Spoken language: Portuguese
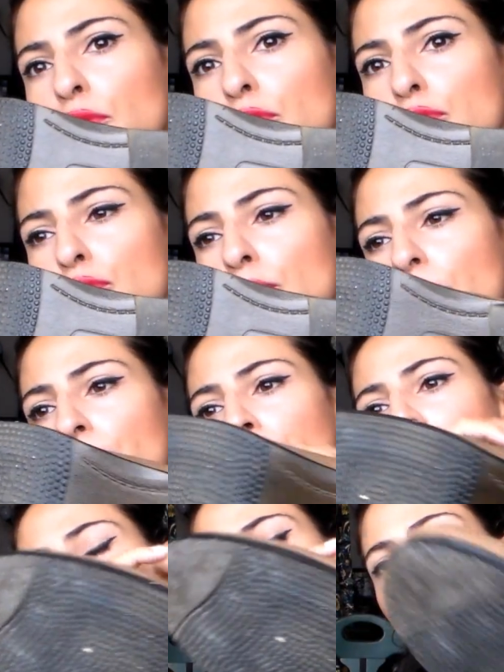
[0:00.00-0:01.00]
grosso.
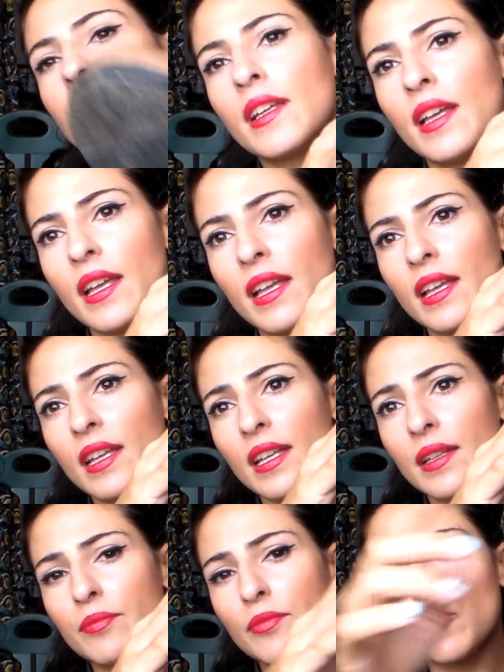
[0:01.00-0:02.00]

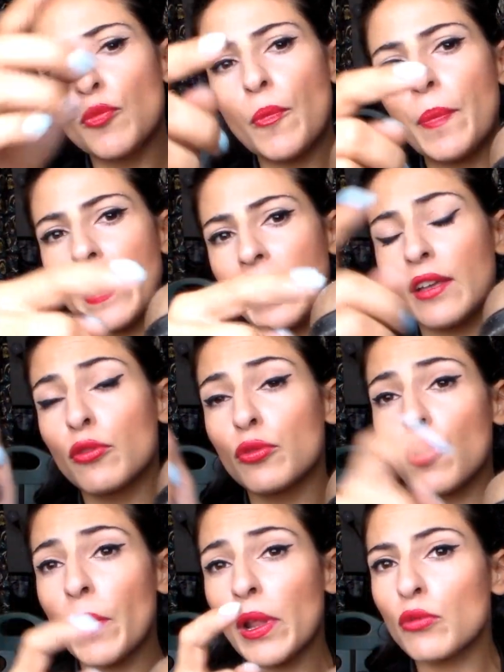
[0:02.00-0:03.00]
Uh, o meu pé,
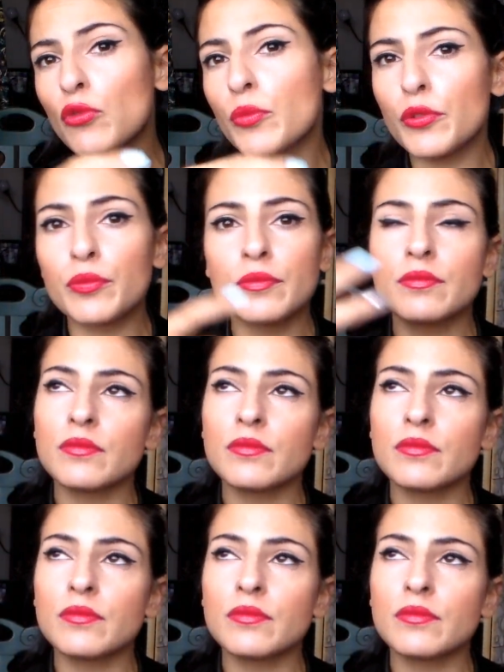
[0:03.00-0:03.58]
eu comprei um número